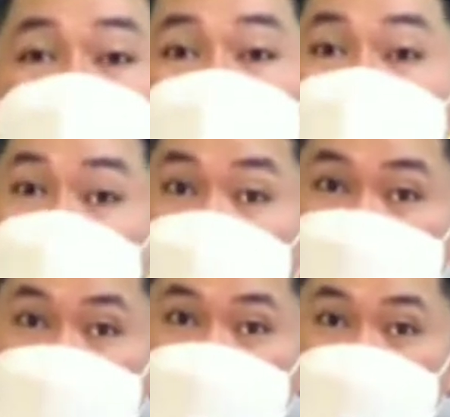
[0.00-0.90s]
sa
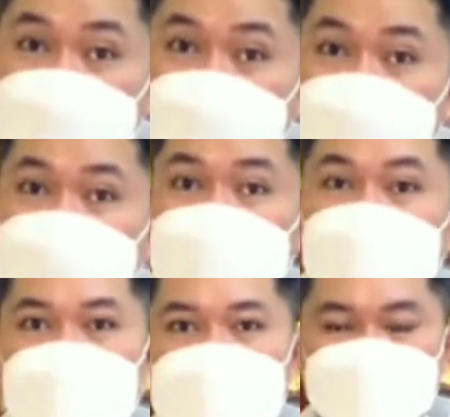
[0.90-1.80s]
ating pag-aaral.
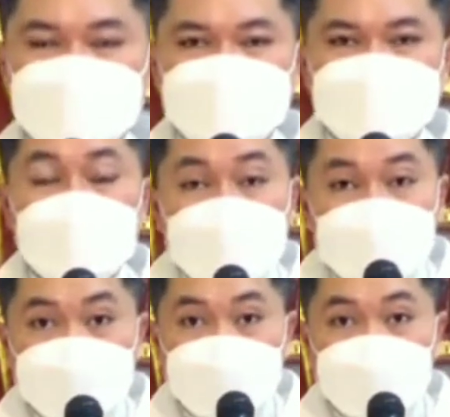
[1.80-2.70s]

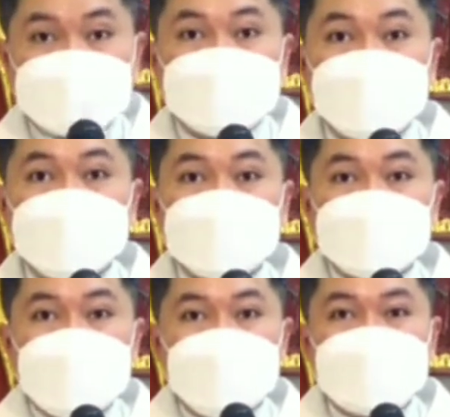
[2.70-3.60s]
Pwede din
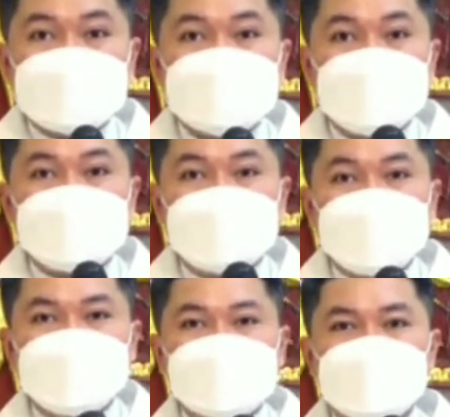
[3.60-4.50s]
ang salita
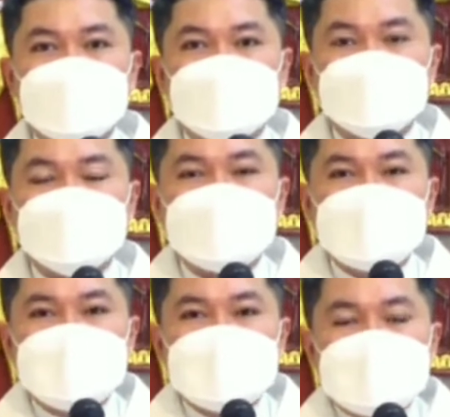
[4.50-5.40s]
ng Diyos,
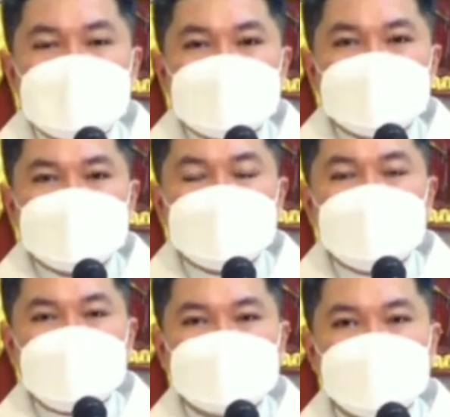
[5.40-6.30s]

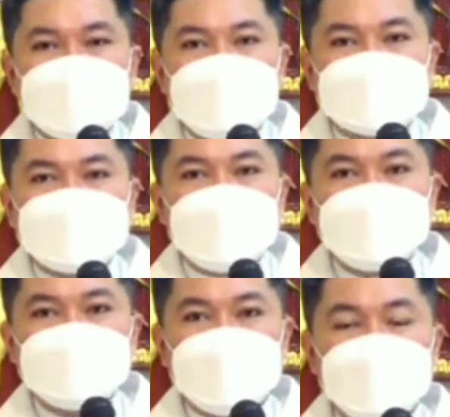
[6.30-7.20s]
dinadala
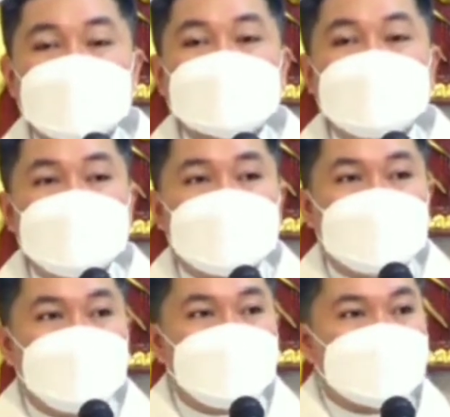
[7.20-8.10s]
natin at
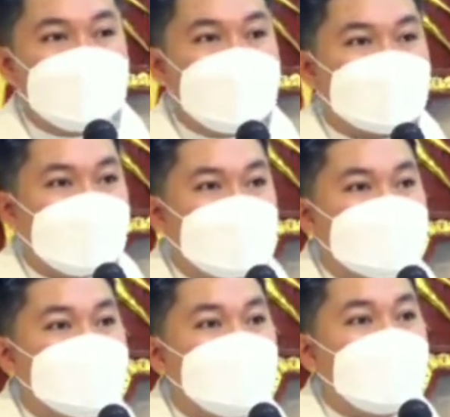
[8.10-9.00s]
ginagamit natin
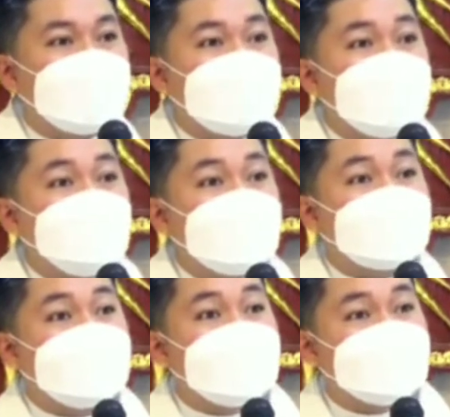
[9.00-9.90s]
sa
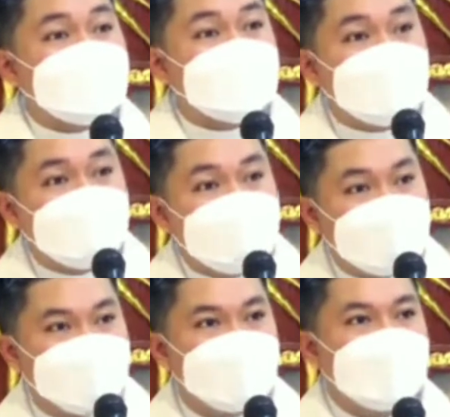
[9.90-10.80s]
pakikipagrelasyon
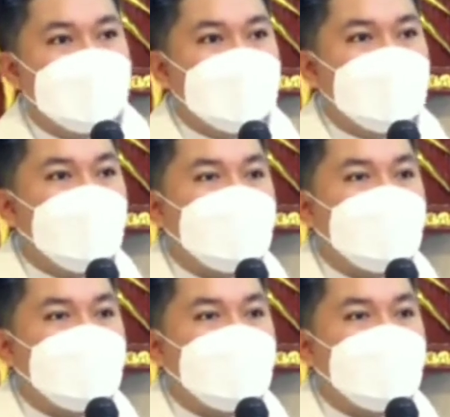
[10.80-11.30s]
o